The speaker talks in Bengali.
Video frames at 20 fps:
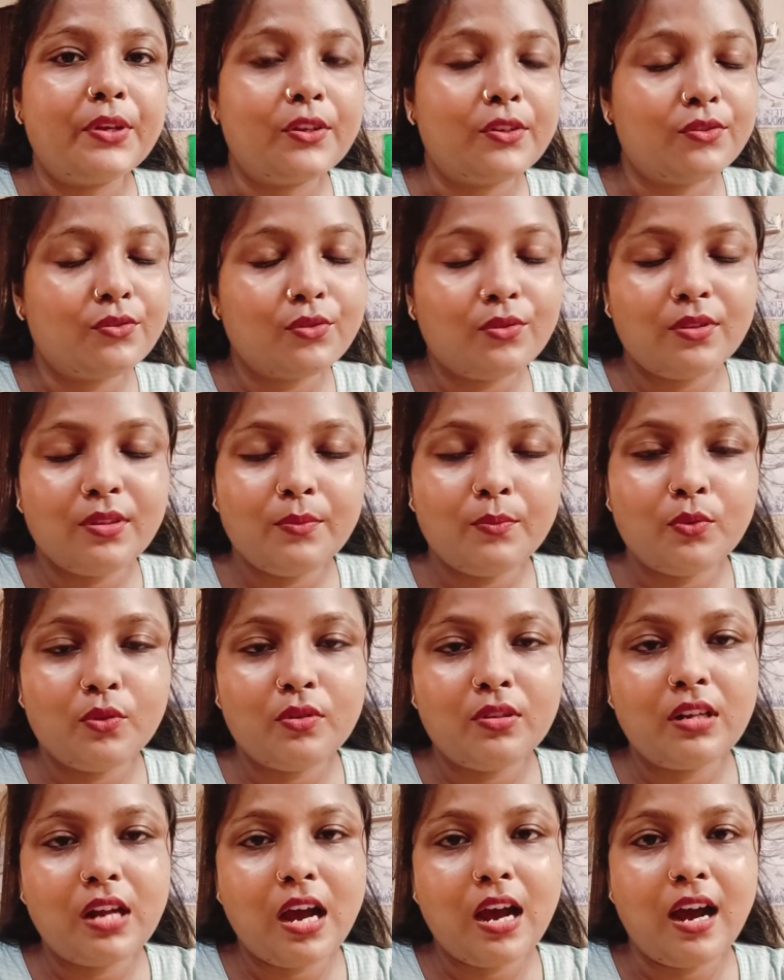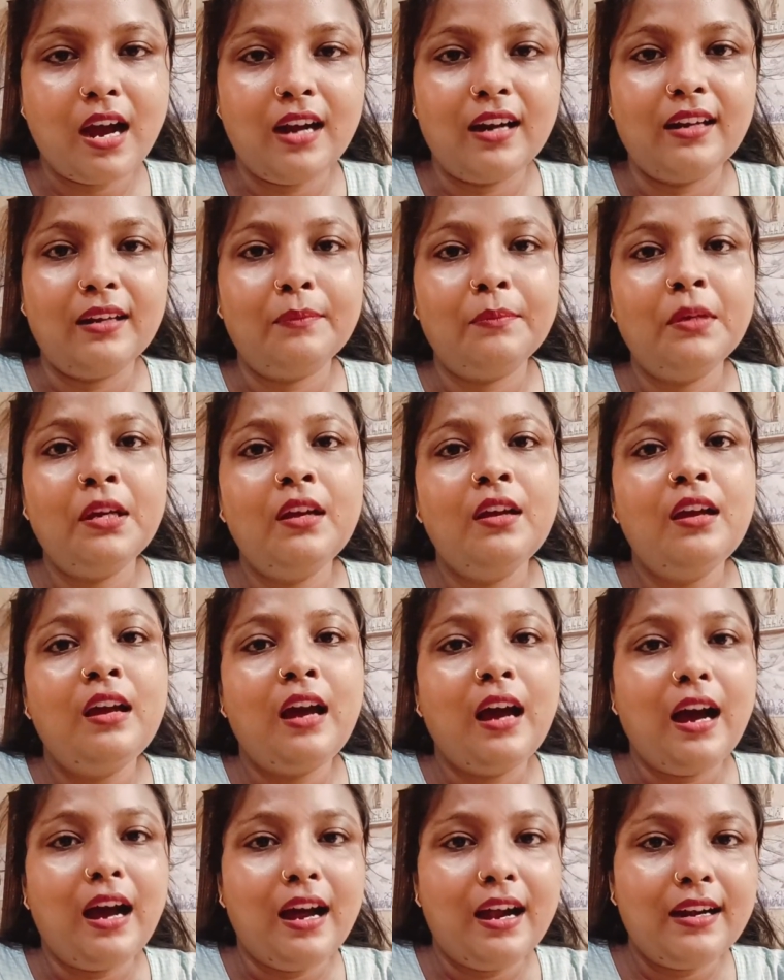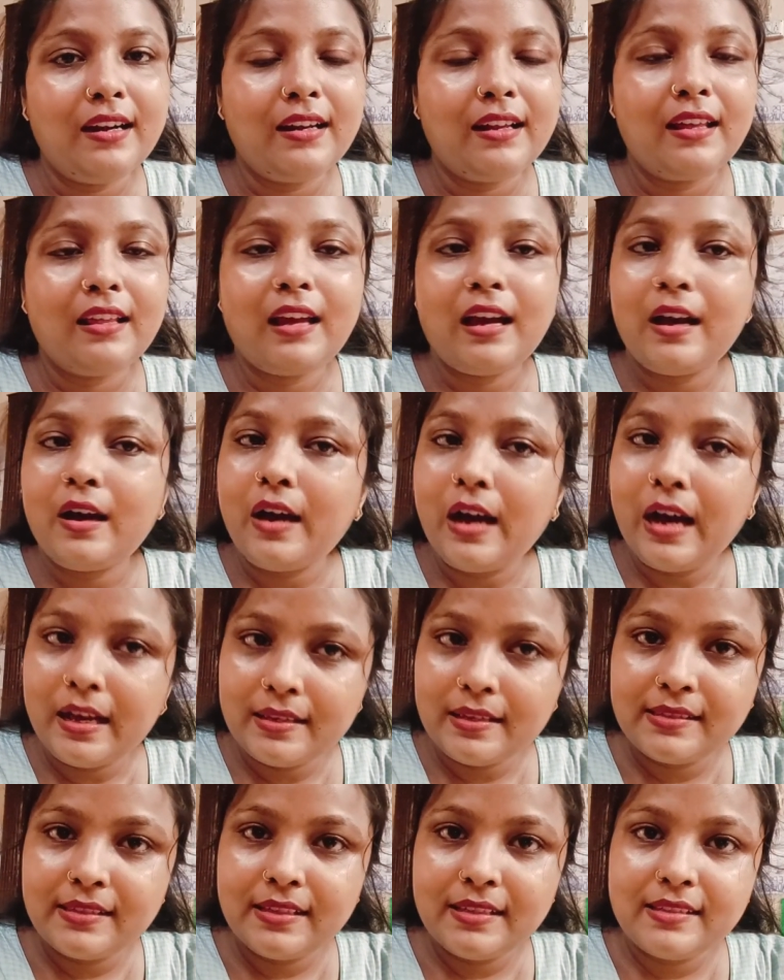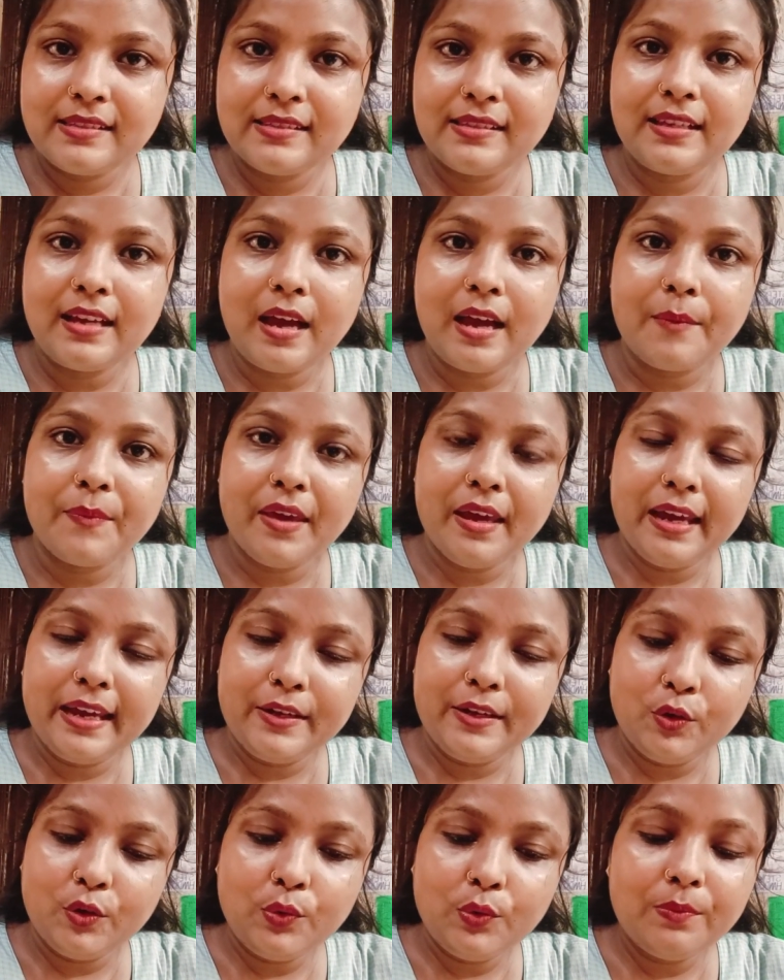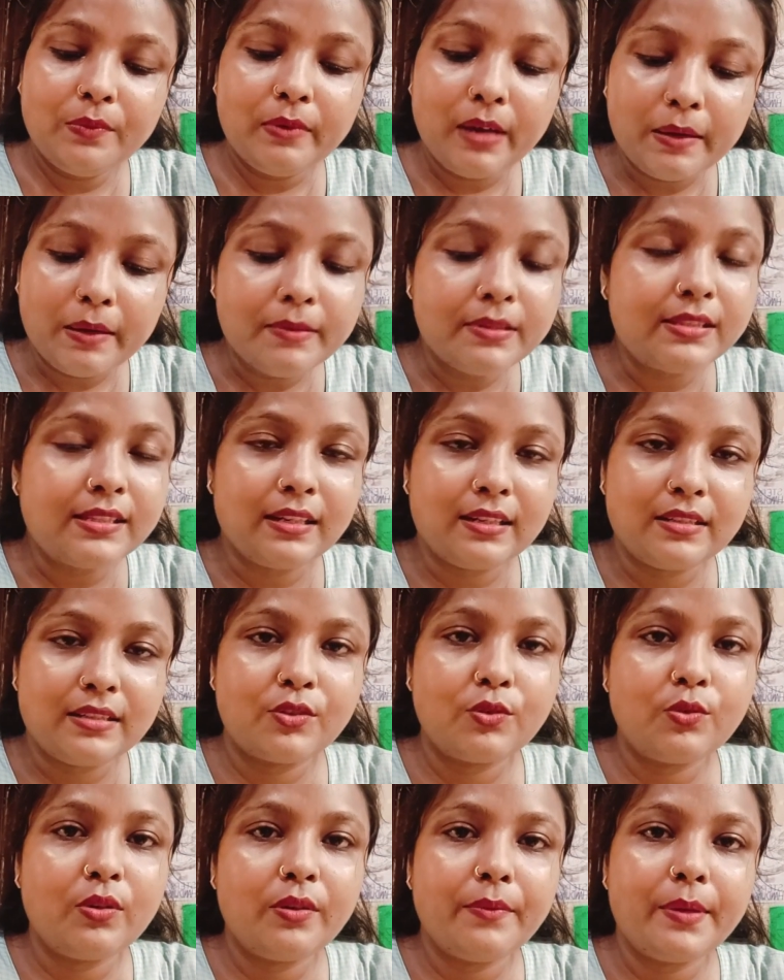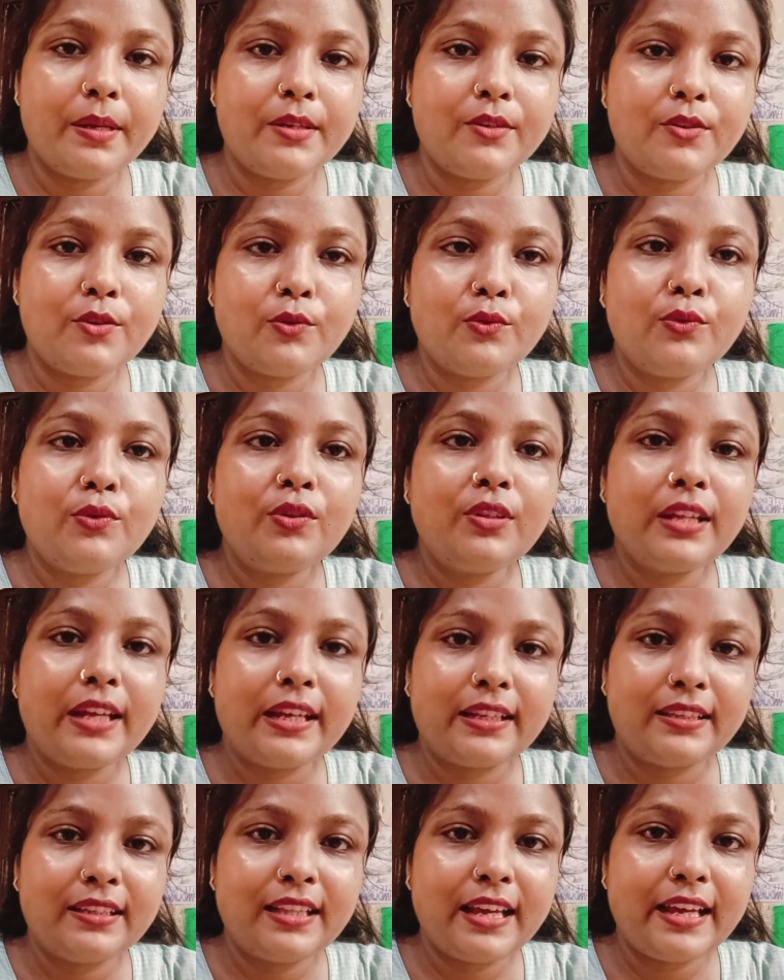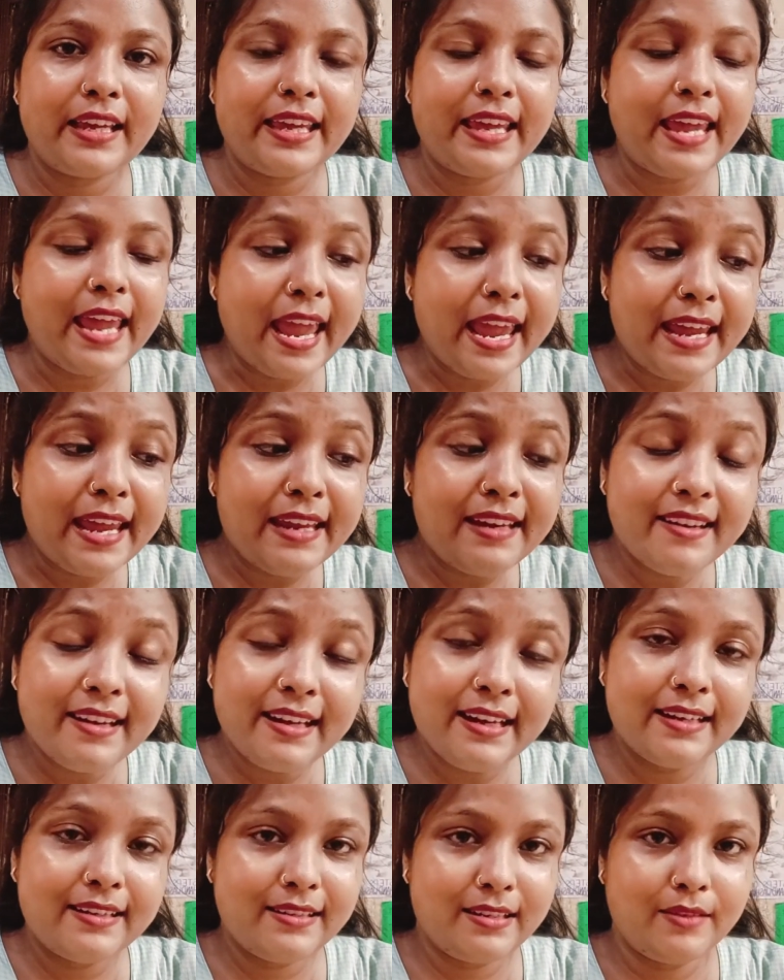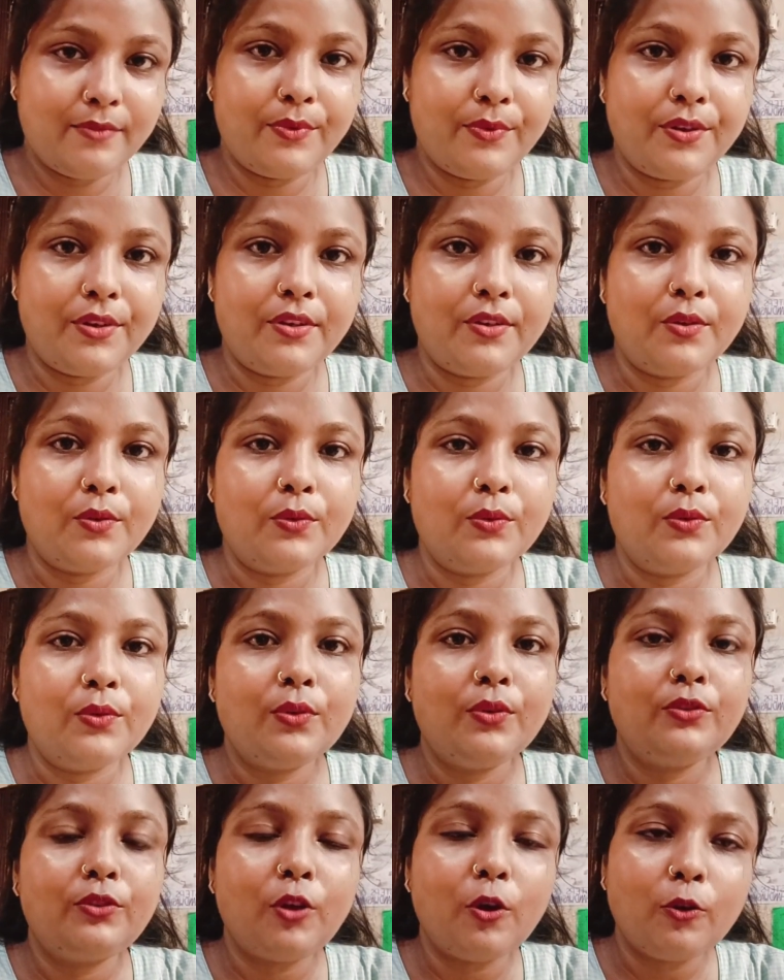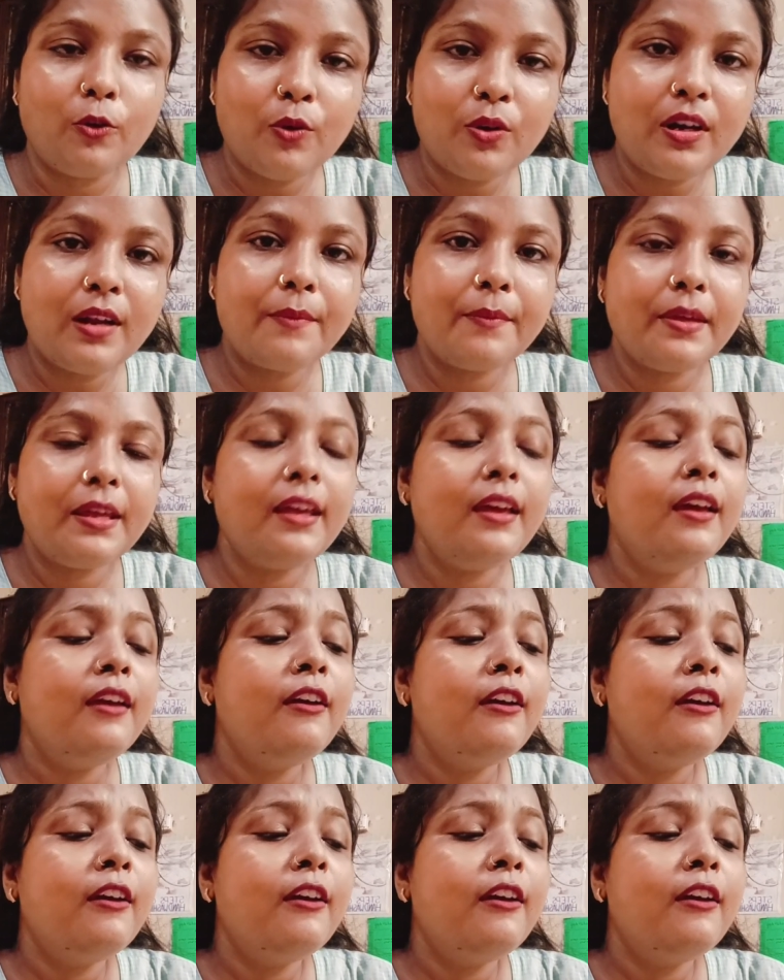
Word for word: ভীষণই মনটা খারাপ আর আস্তে আস্তে আমি এইরকমভাবে সার্চ করে ভিডিওগুলো দেখতে থাকি এই রিলেটেড ভিডিওগুলো তখন আমি